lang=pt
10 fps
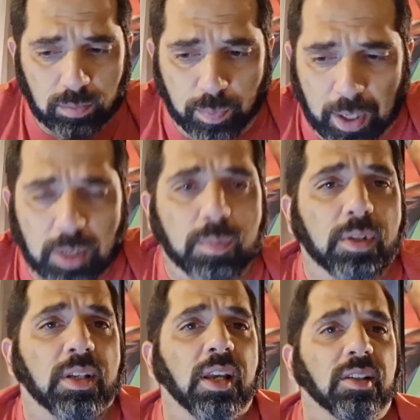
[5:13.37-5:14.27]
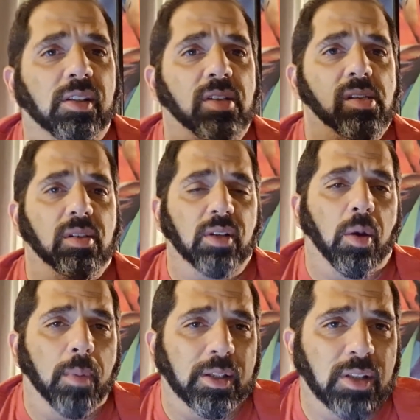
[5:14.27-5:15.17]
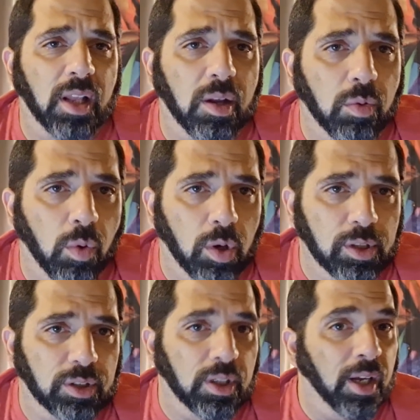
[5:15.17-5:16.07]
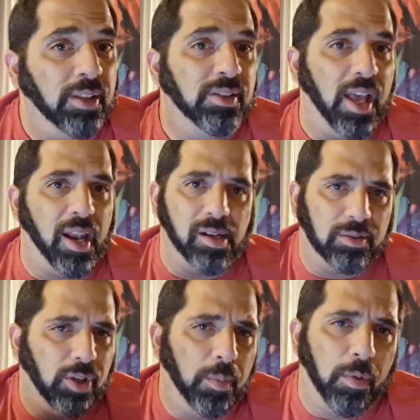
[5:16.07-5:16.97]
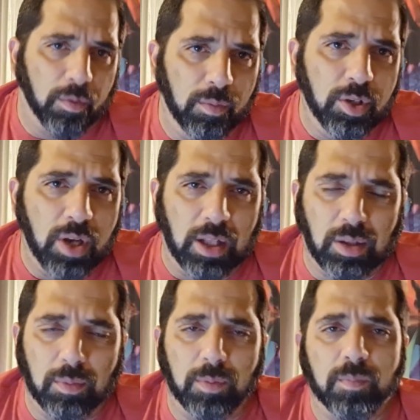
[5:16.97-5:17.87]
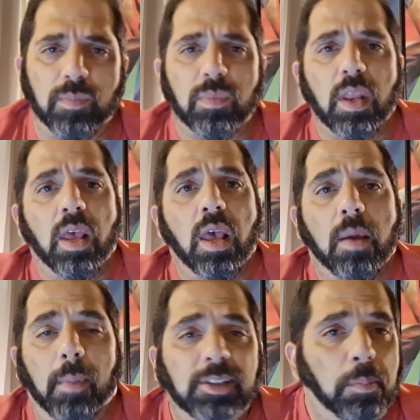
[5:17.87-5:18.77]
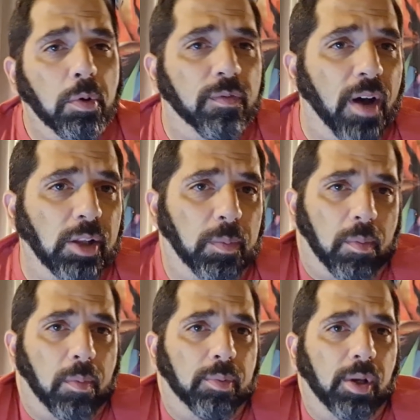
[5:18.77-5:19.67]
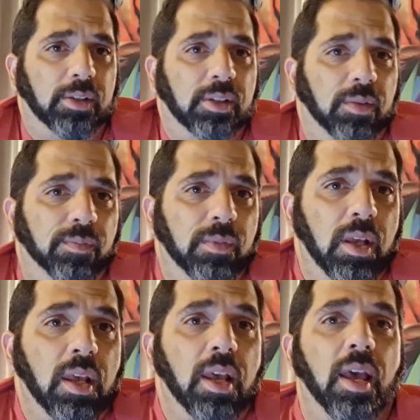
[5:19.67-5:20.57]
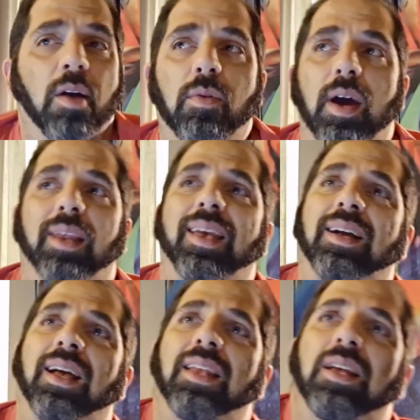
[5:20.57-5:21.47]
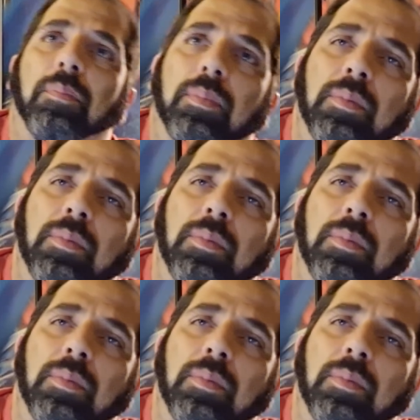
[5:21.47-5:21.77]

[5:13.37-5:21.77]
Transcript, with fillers: pelas pesquisas, é o brasileiro hoje, antes era, agora provavelmente é também. Mas aprovado pela população. É o cara que ganharia